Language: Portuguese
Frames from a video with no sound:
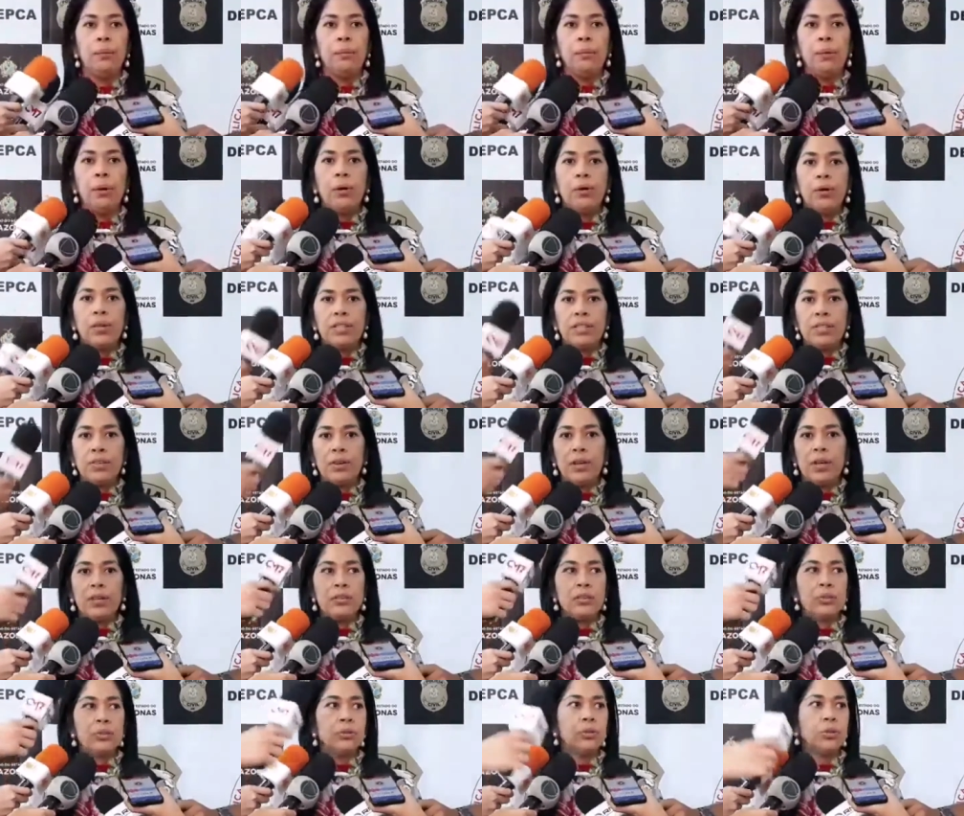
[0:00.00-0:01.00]
Bom, esse é o
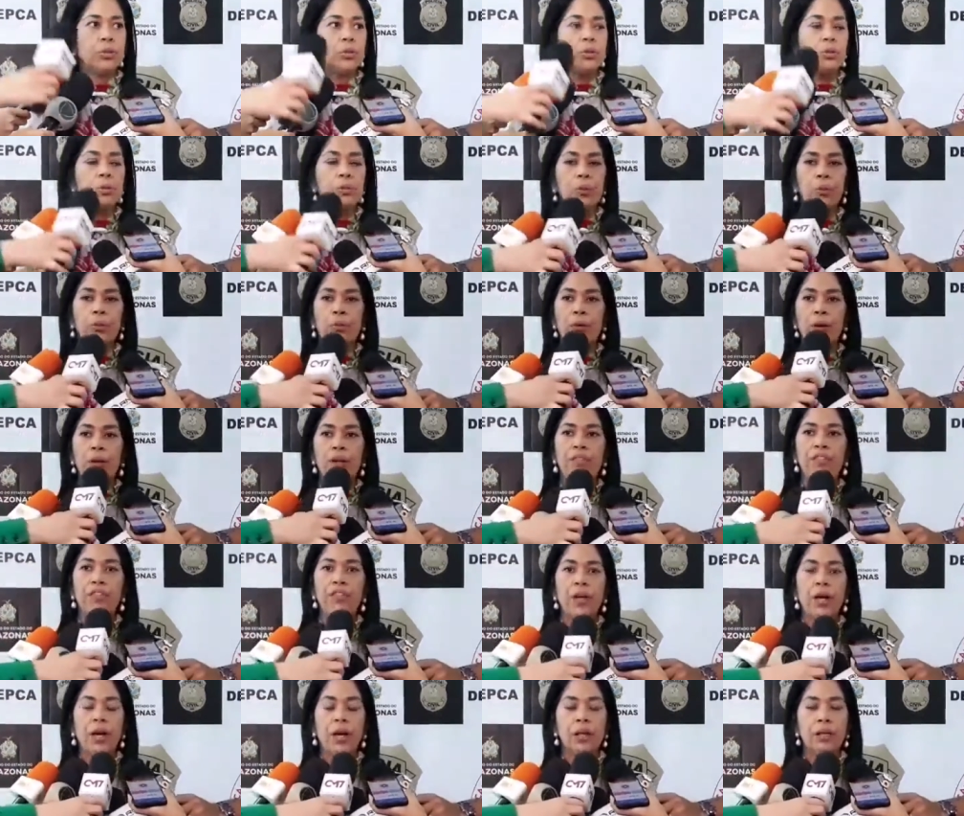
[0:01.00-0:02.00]
caso de um estupro
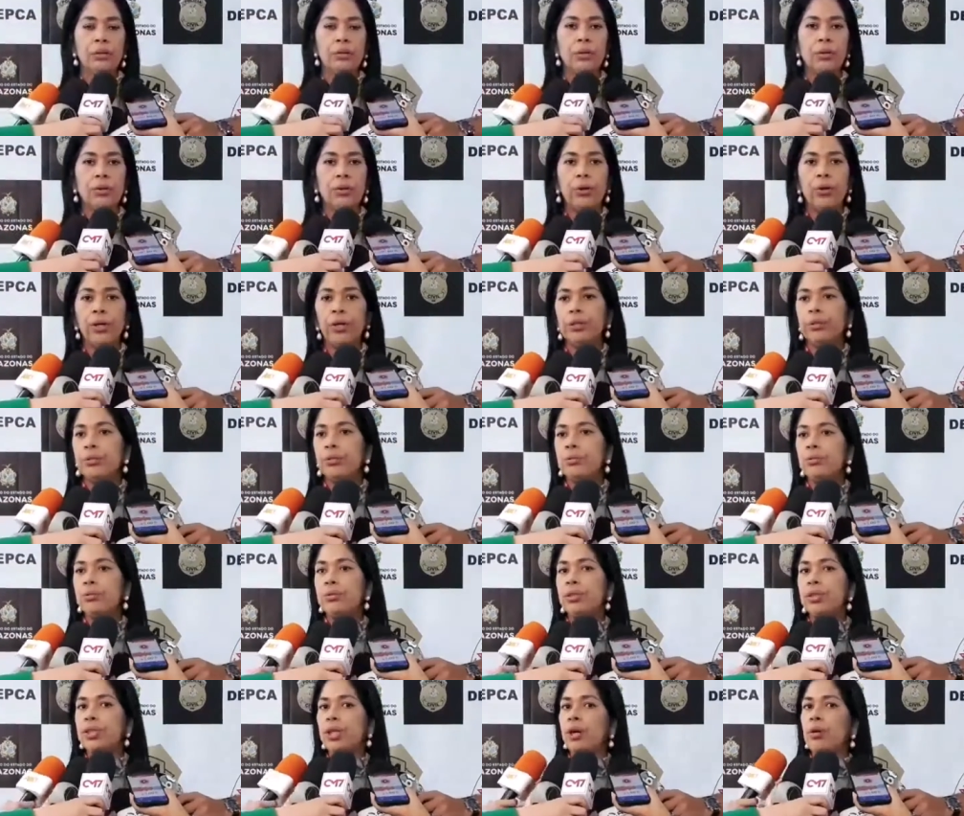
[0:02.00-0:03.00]
qualificado ocorrido
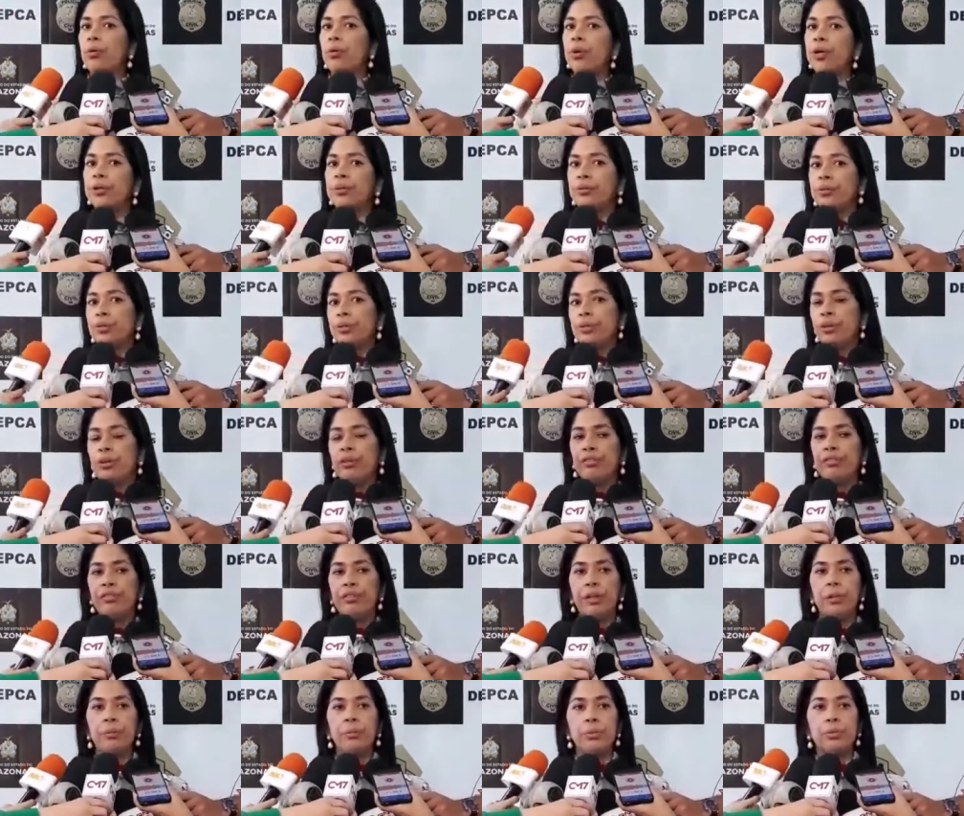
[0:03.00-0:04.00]
no dia 8 de
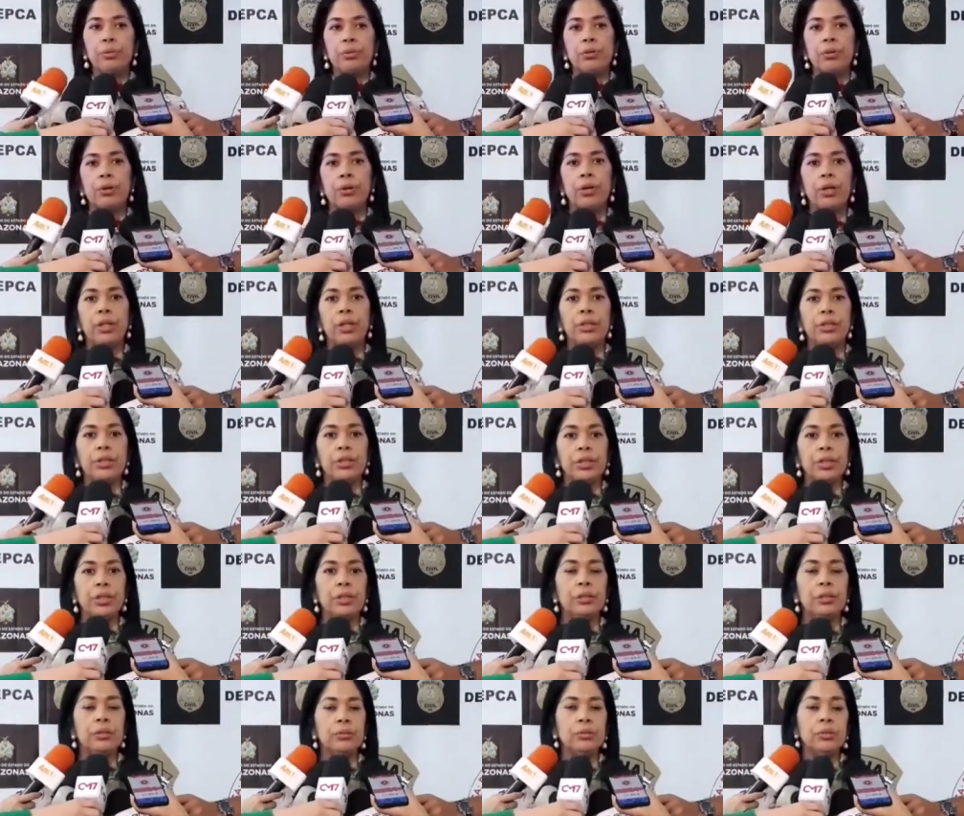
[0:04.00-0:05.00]
novembro do corrente
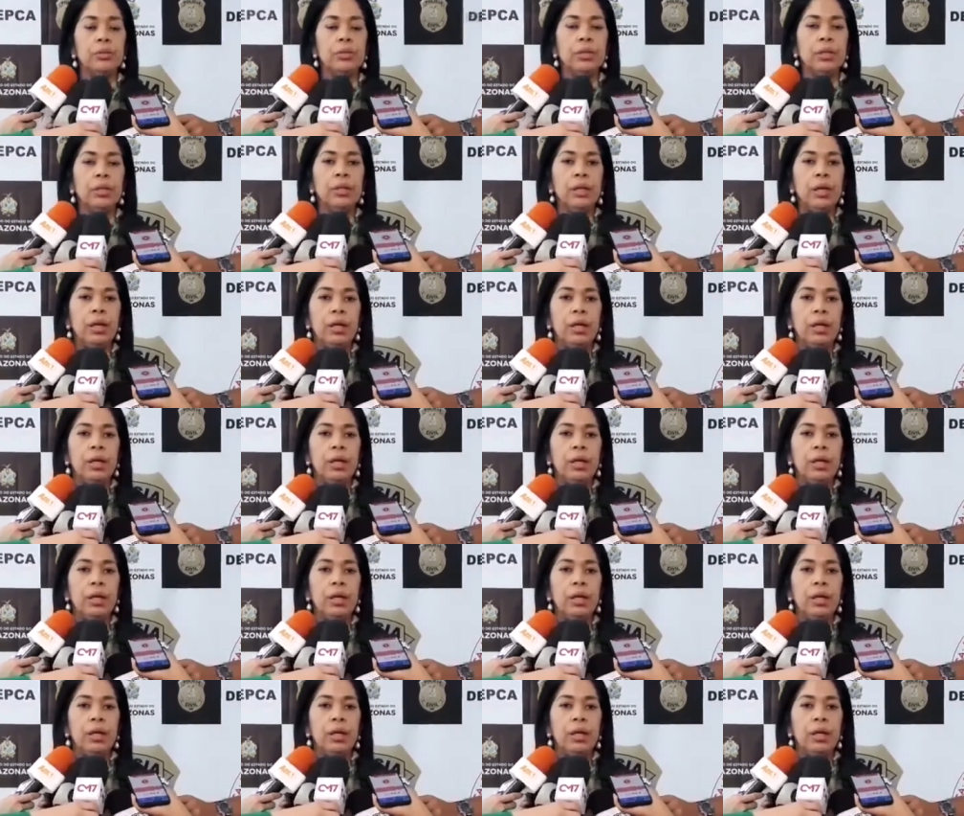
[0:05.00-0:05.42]
ano.